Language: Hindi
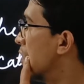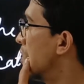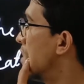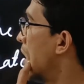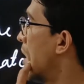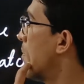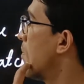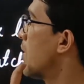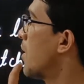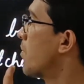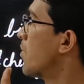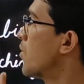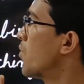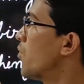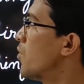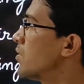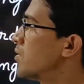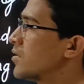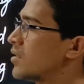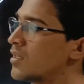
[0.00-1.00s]
तो यहाँ पर आपका
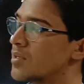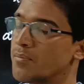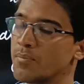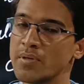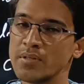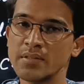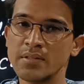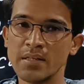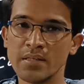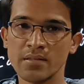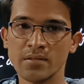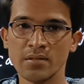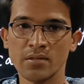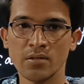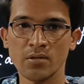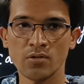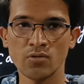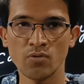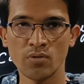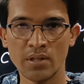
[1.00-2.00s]
क्वेश्चन नंबर सिक्स
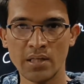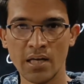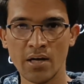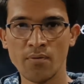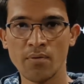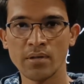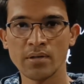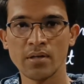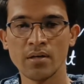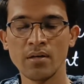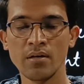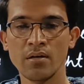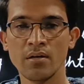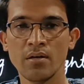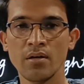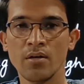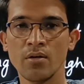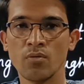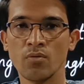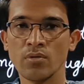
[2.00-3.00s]
जो दिया हुआ था
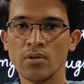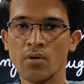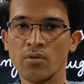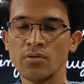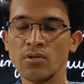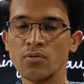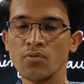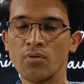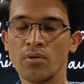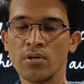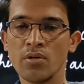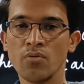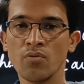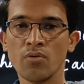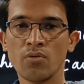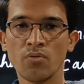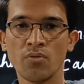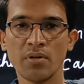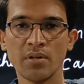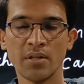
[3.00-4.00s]
2022
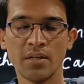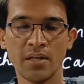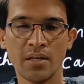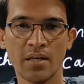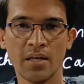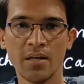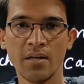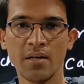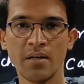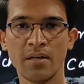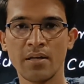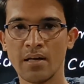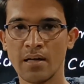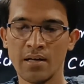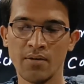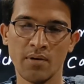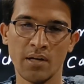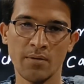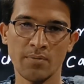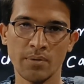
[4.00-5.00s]
और 23 के
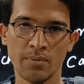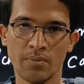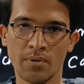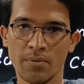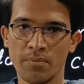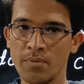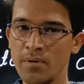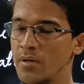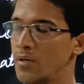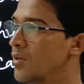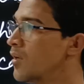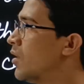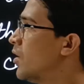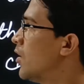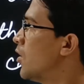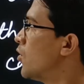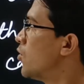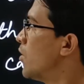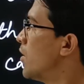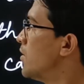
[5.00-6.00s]
ईयरली वाले पेपर में
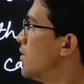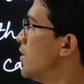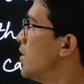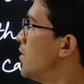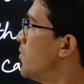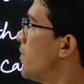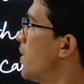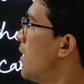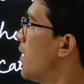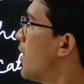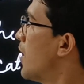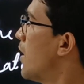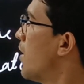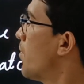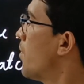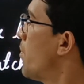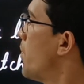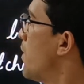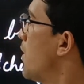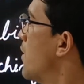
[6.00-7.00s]
तो एज इट इज़ मैंने लिखा है
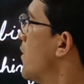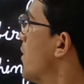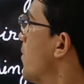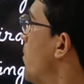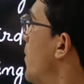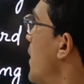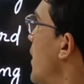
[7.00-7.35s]
यहाँ पर फिल इन द